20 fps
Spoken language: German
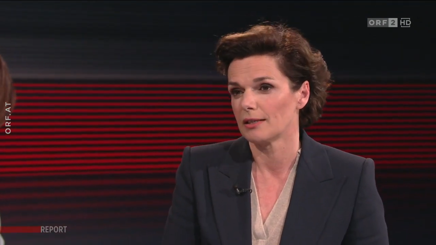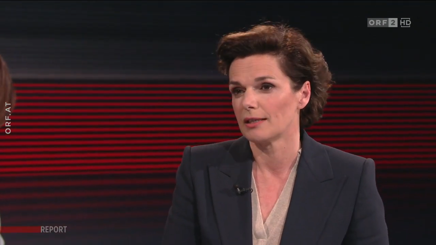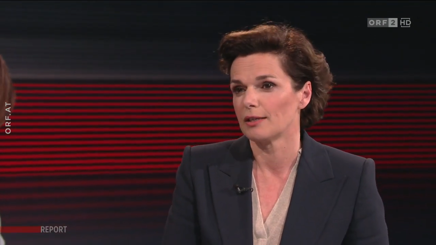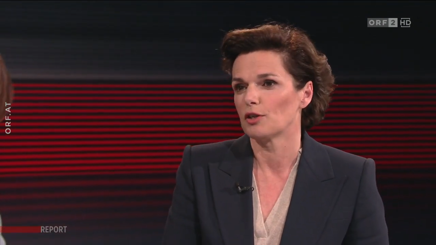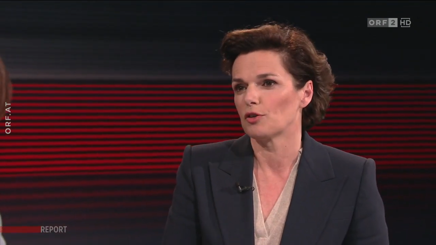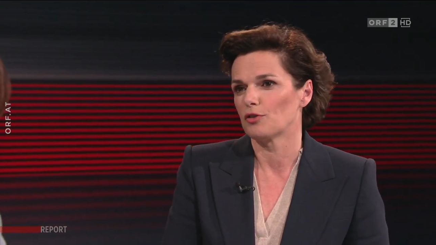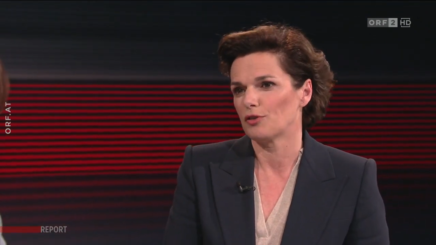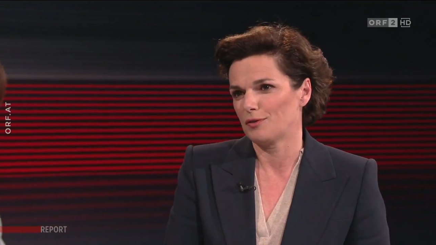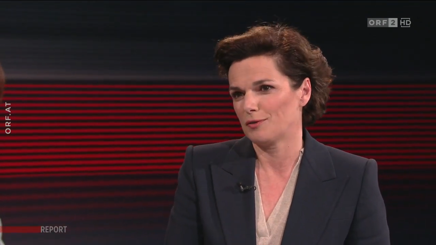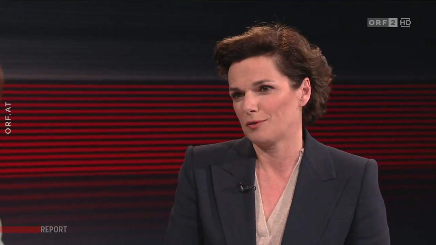Es
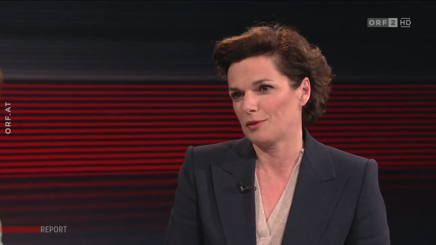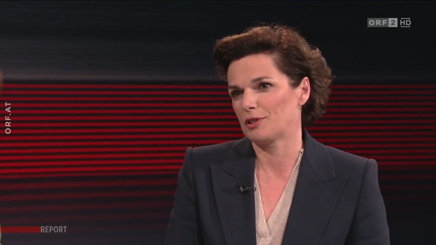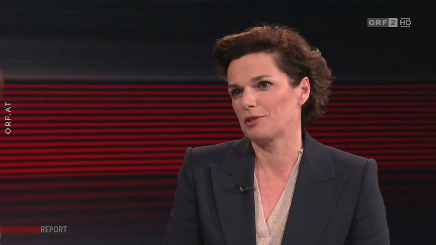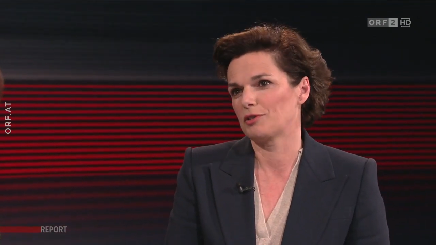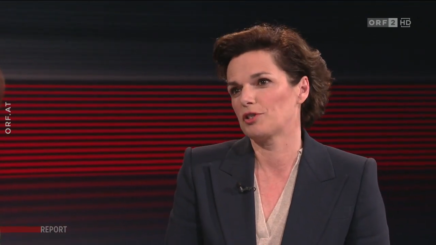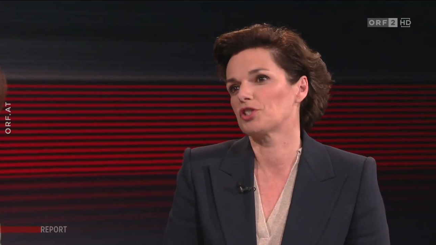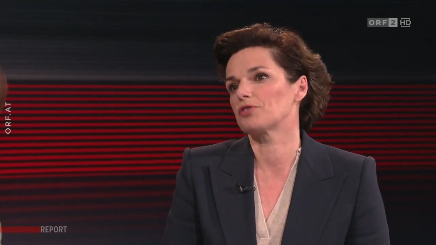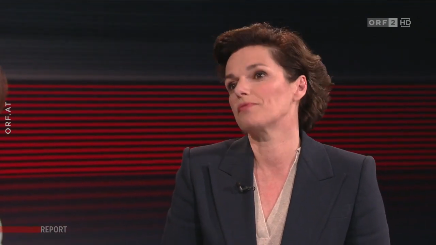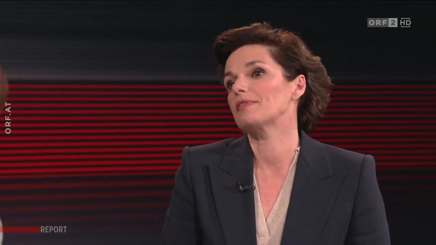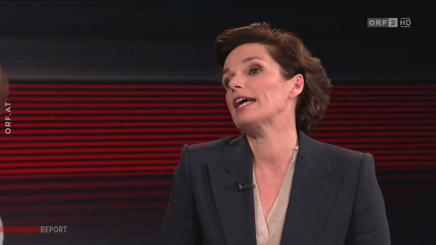haben Sie schon
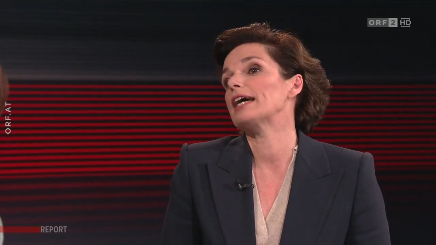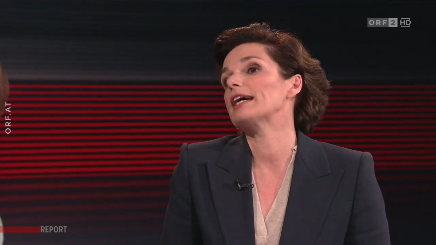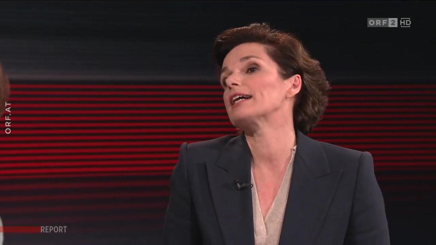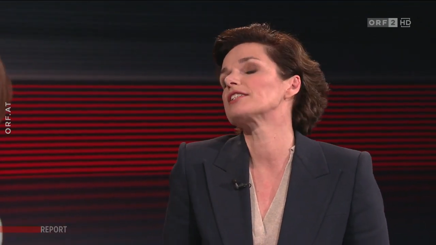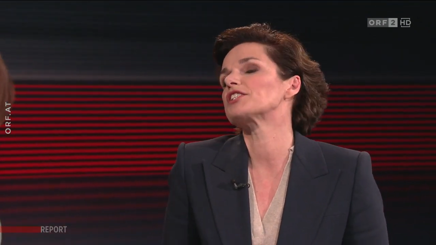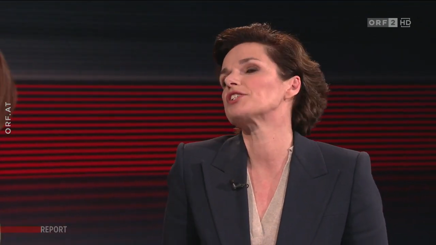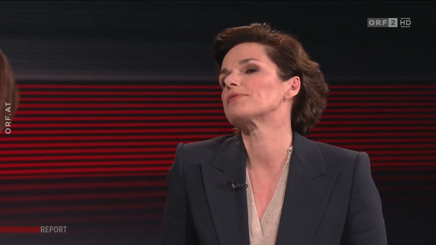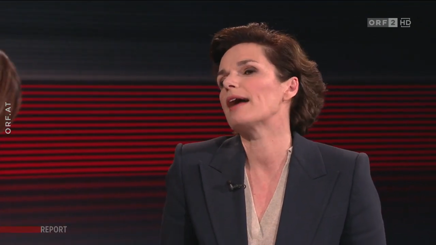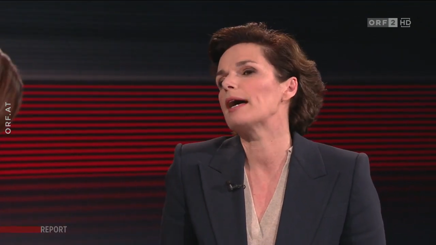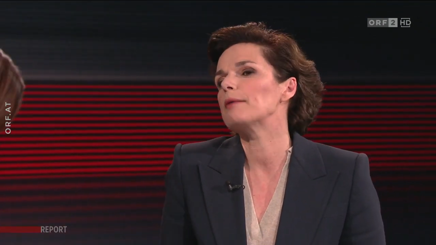mehrmals naja, gesagt.
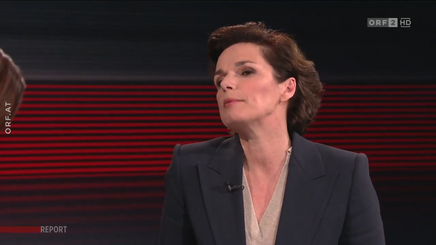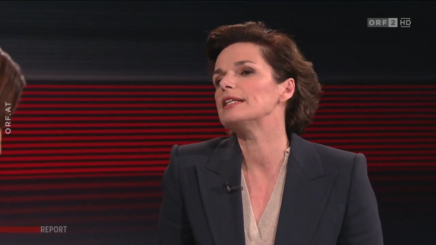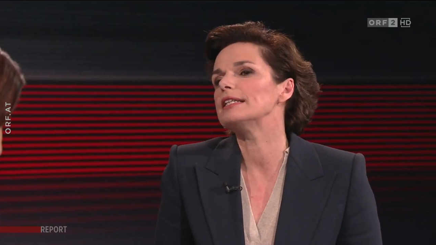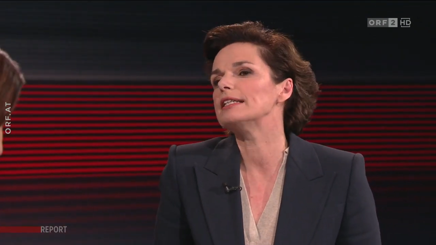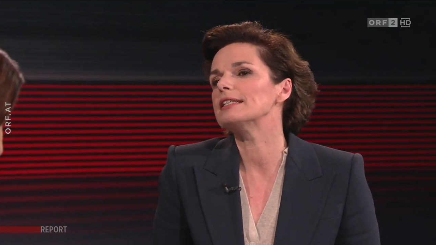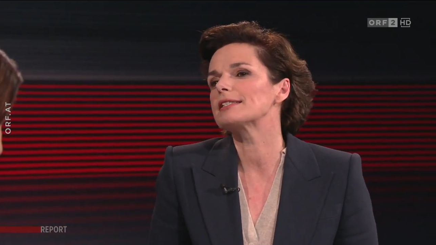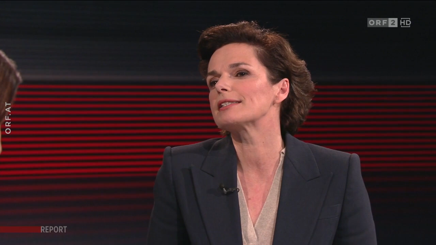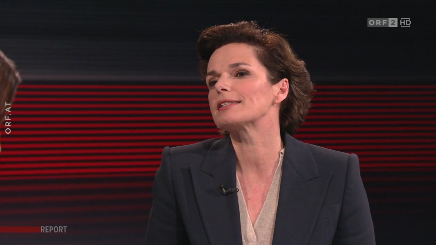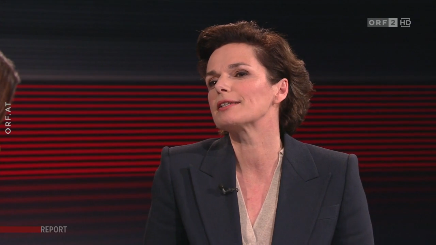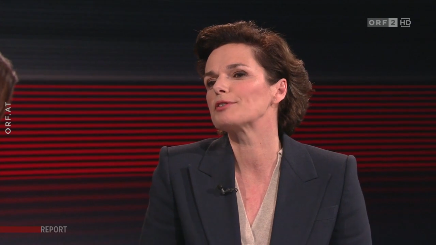Naja, zwei
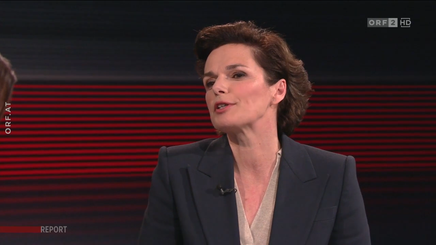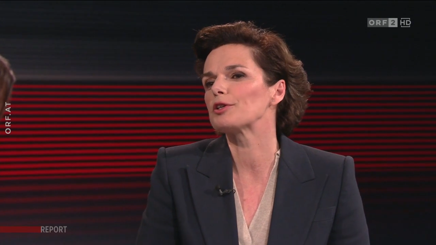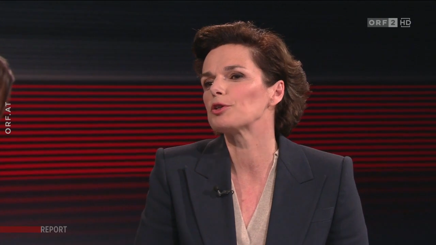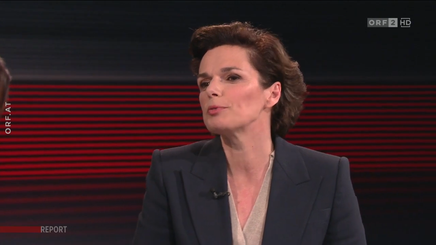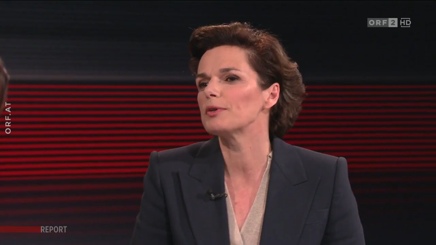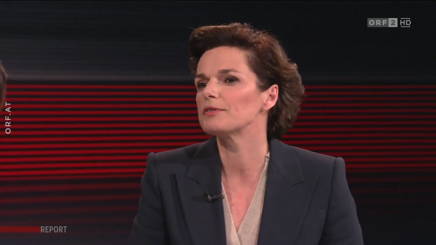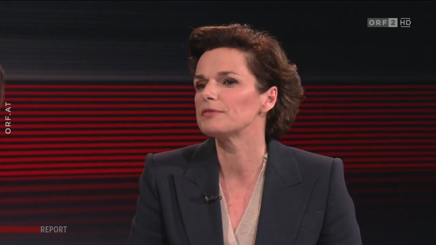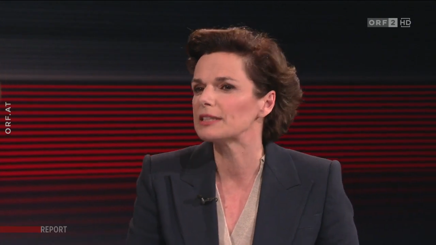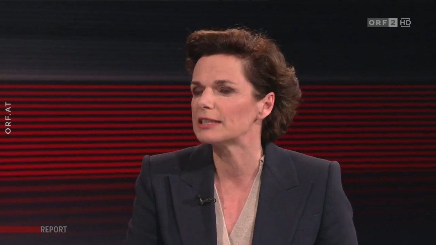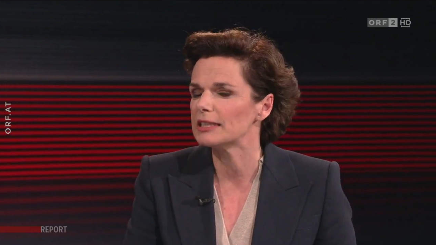Minister,
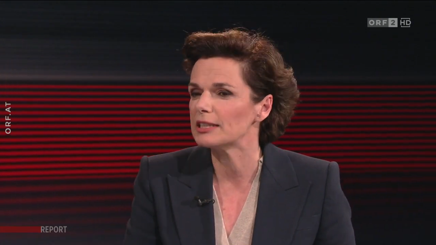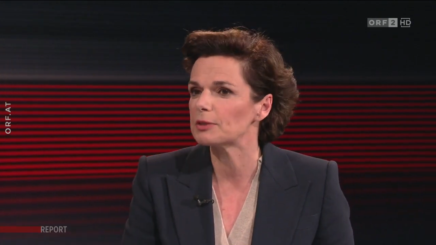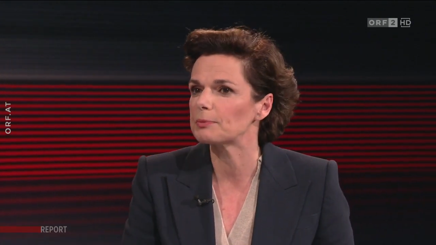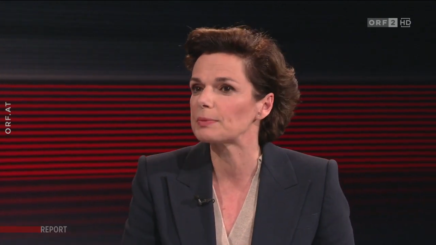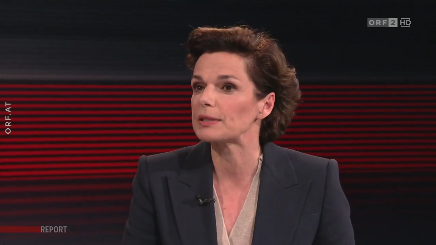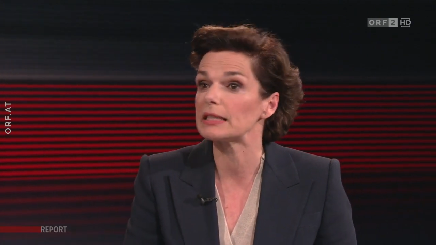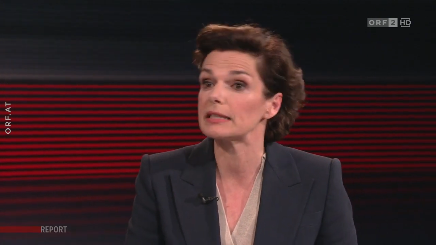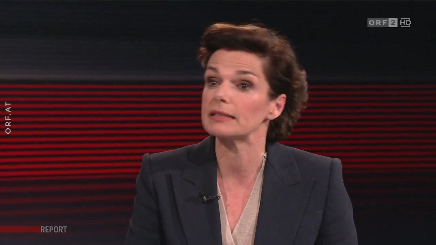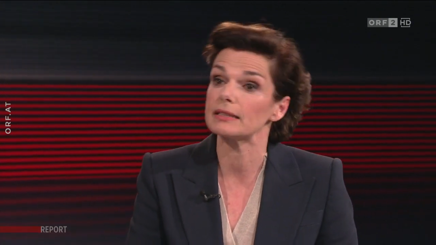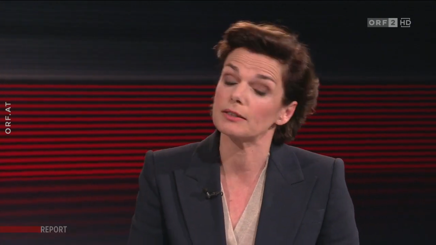darüber wird nicht
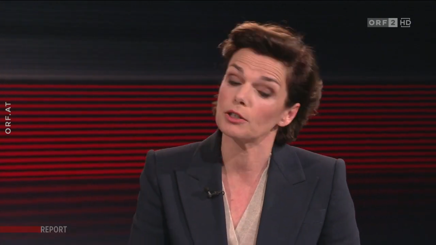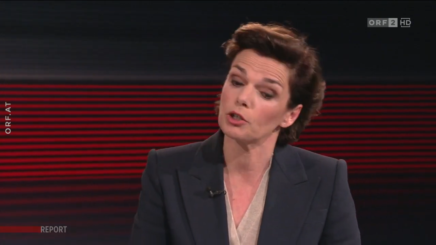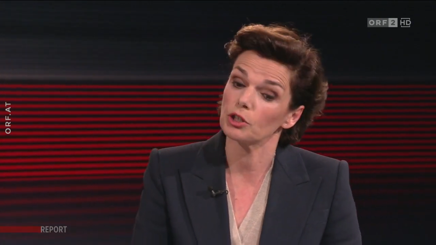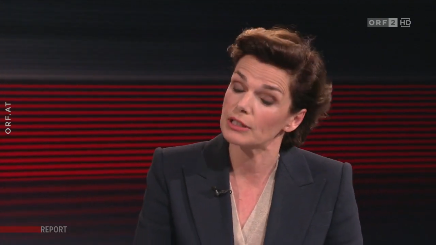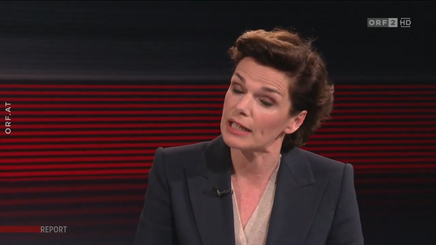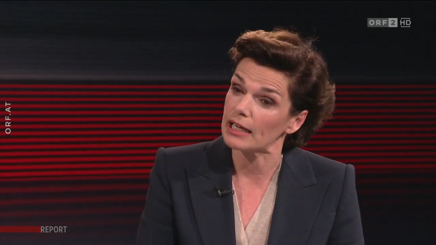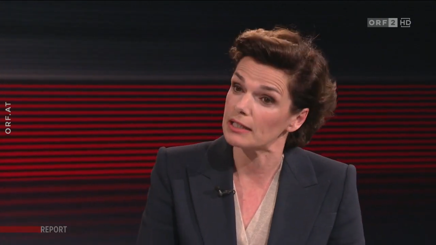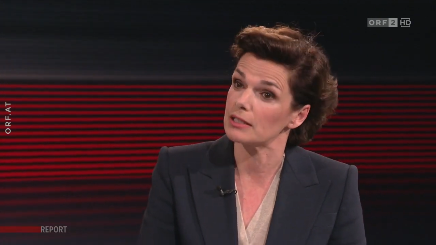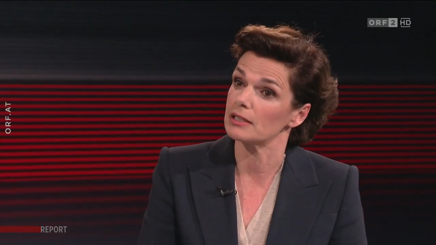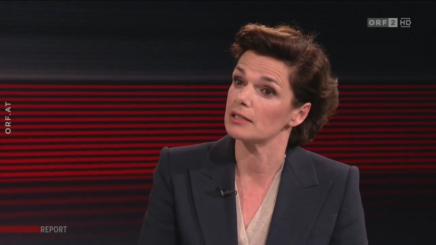berichtet. Auch
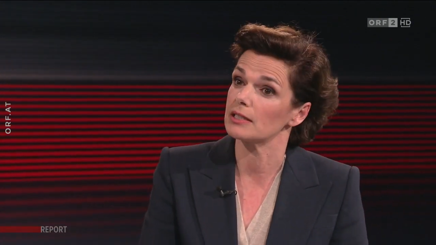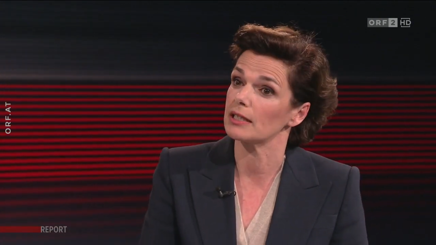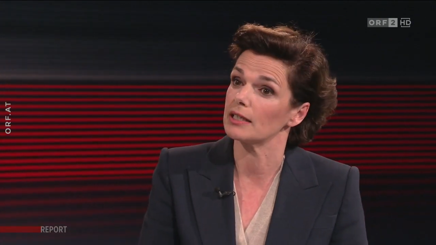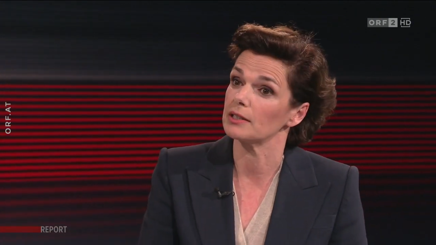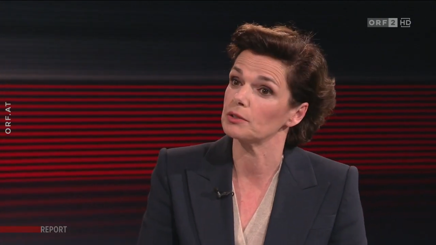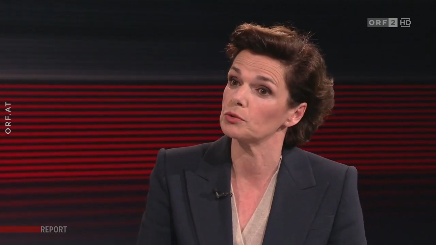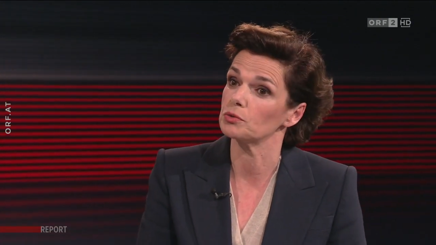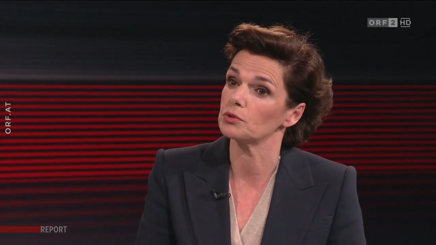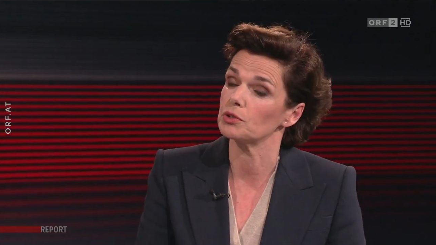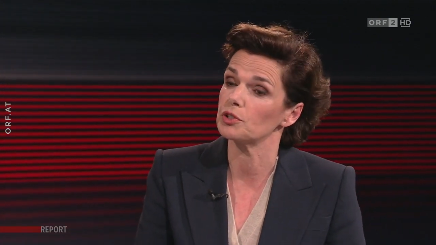das ist
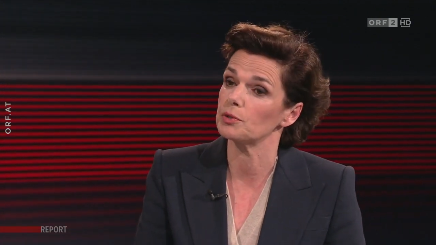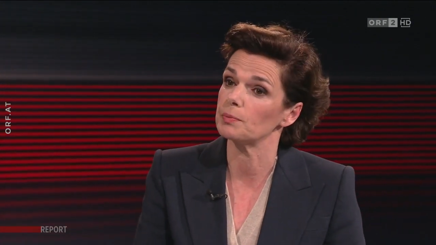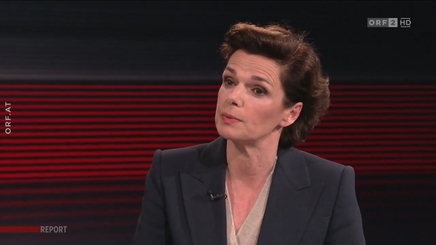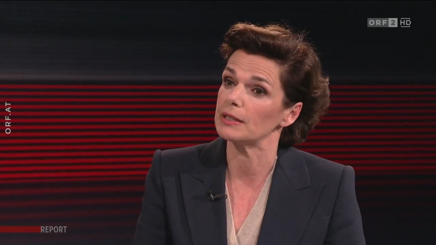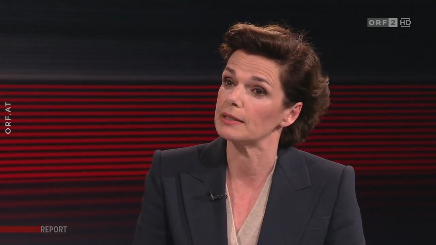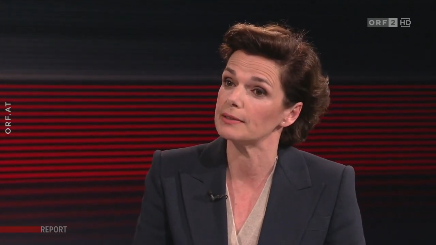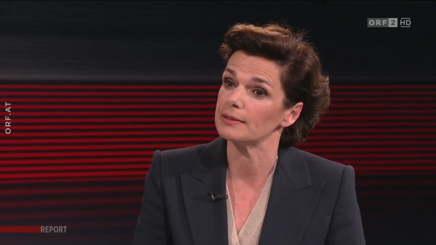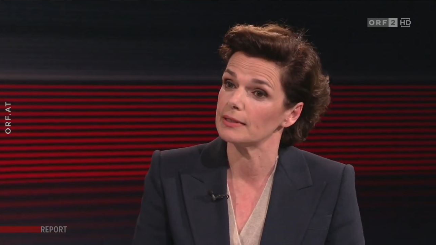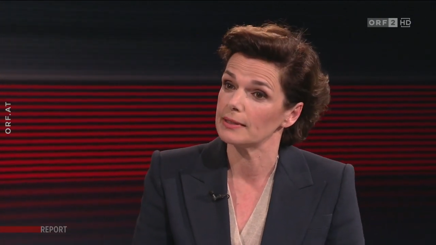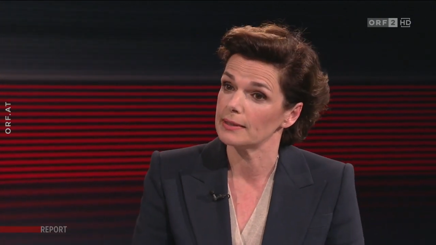kein gutes Bild.